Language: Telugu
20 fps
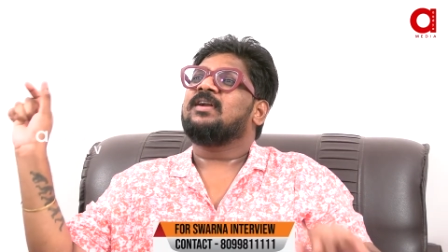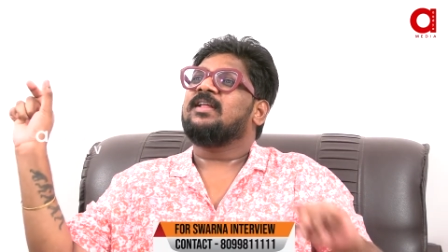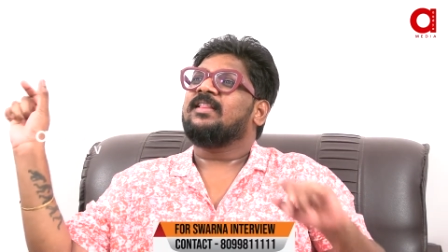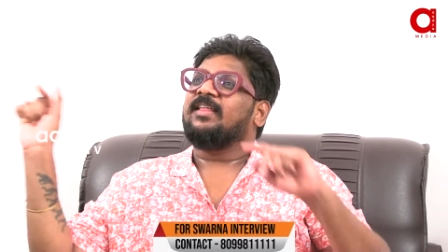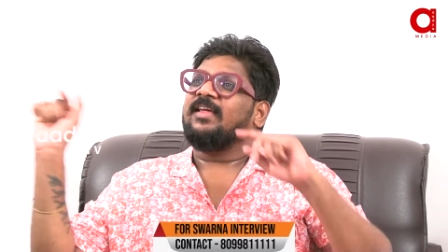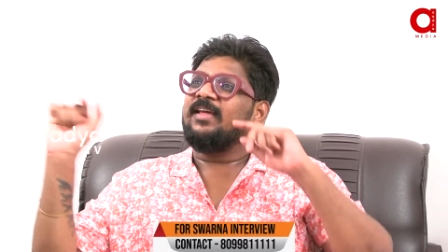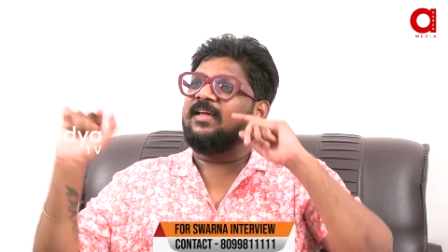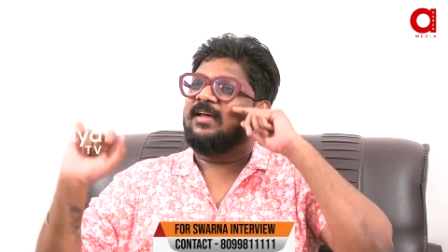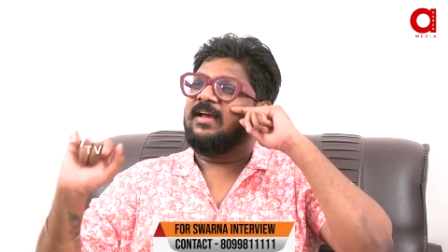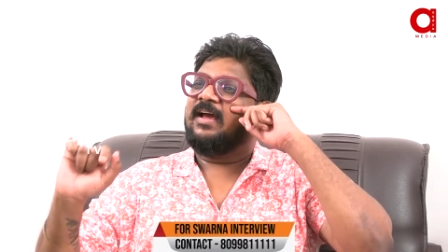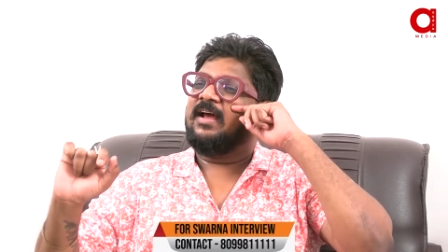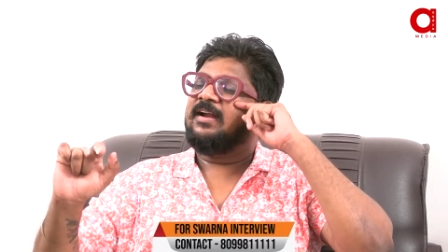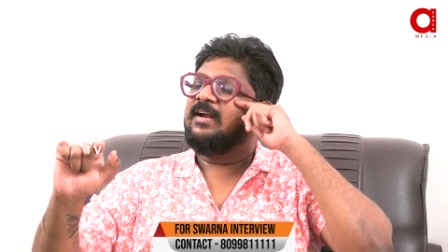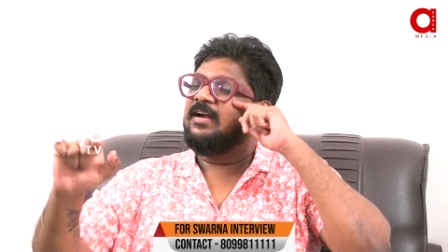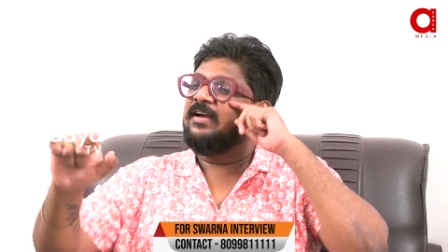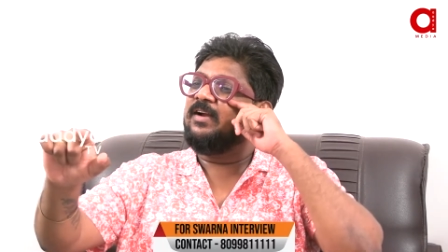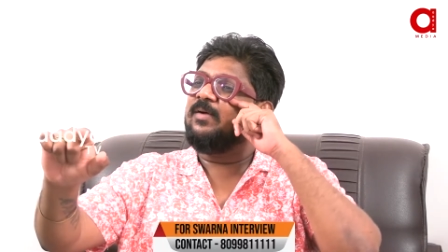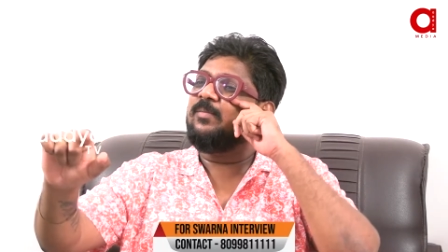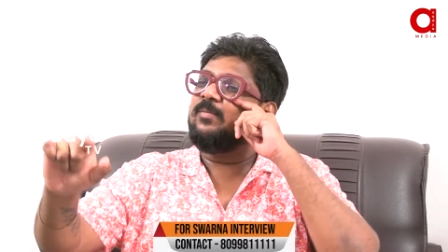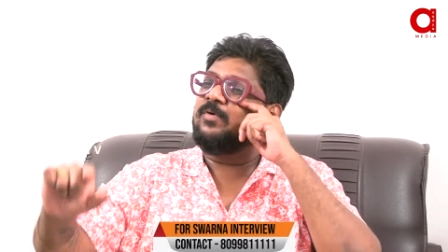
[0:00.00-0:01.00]
ఉంటది
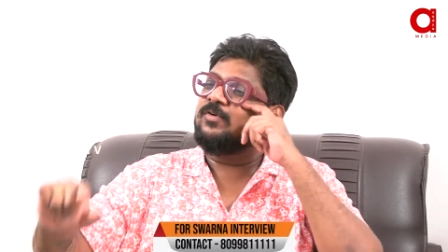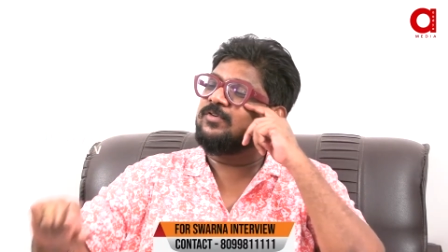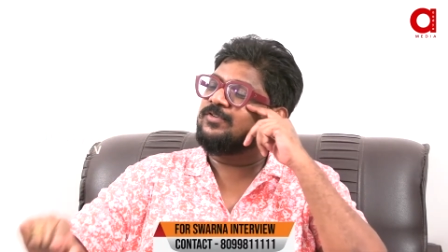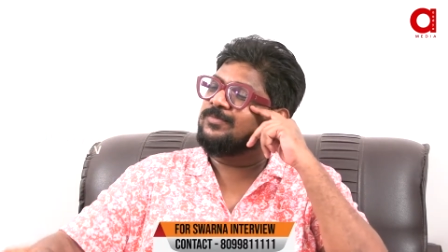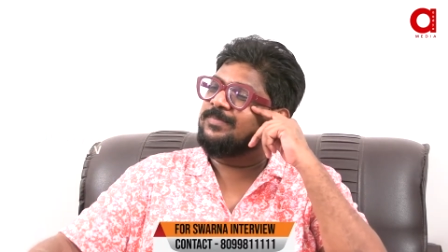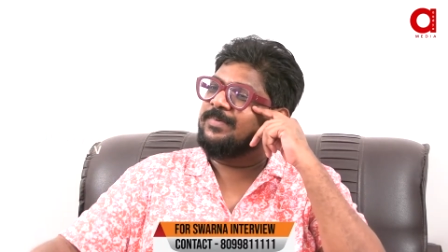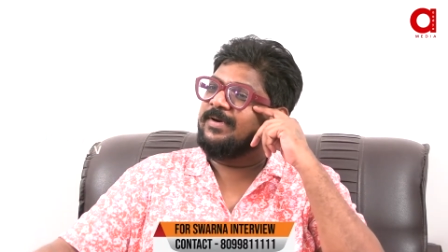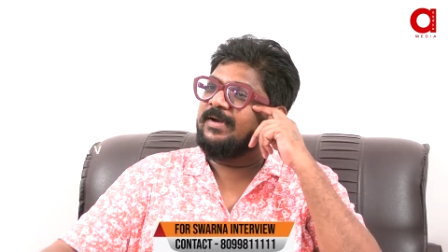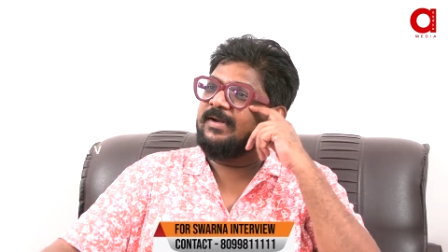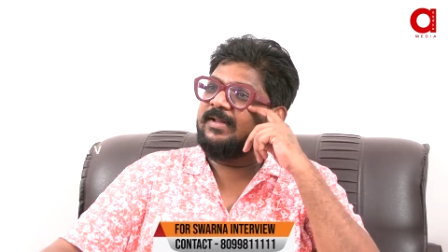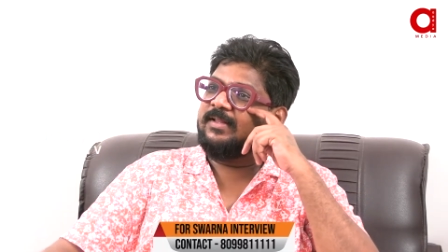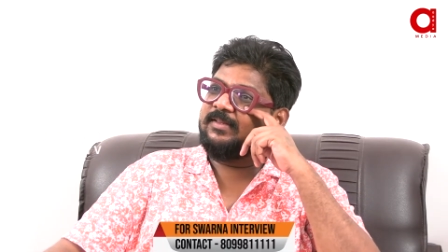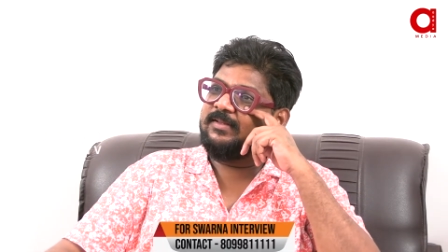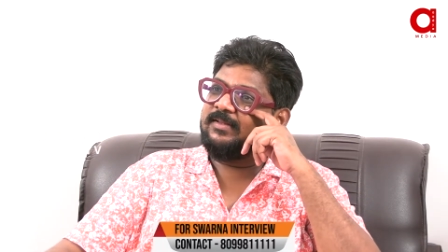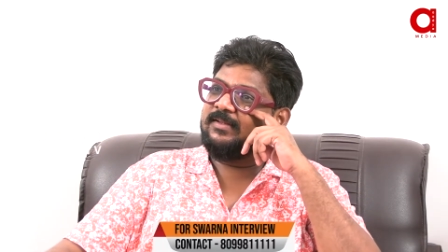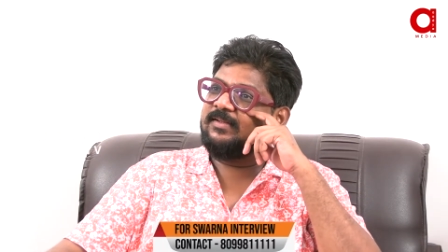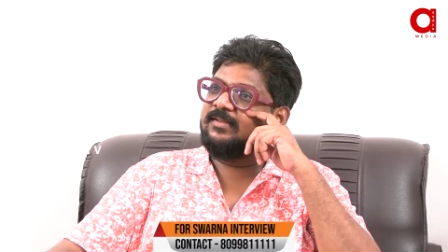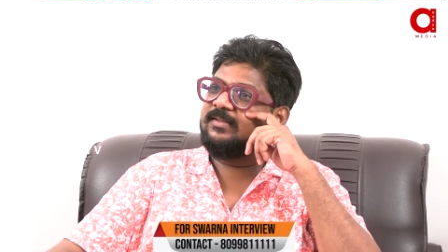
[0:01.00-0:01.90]
అన్నట్లు పోస్ట్ ఇప్పుడు ఎవరు